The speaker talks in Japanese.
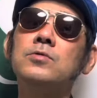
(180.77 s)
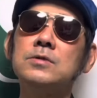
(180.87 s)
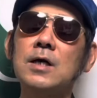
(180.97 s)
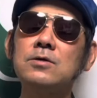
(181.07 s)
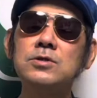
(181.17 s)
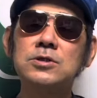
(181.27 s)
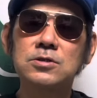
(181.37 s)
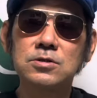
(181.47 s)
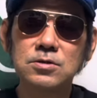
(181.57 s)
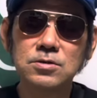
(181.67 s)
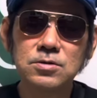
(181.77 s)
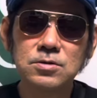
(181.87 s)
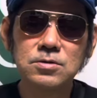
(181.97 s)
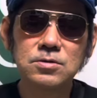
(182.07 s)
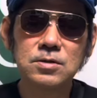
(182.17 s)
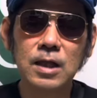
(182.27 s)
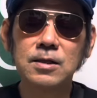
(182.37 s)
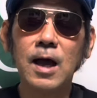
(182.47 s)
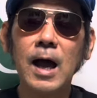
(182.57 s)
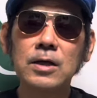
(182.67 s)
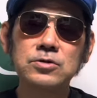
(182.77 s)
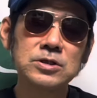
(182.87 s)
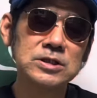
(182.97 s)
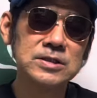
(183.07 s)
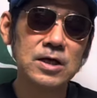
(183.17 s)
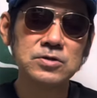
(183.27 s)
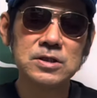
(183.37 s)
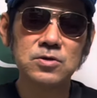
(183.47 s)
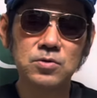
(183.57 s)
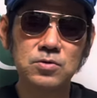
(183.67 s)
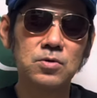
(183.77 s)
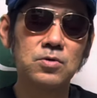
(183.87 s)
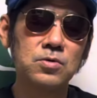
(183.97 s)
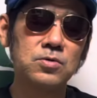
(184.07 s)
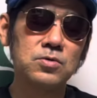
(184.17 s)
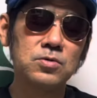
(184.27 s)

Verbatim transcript: 僕が唯一買った RC サクセションの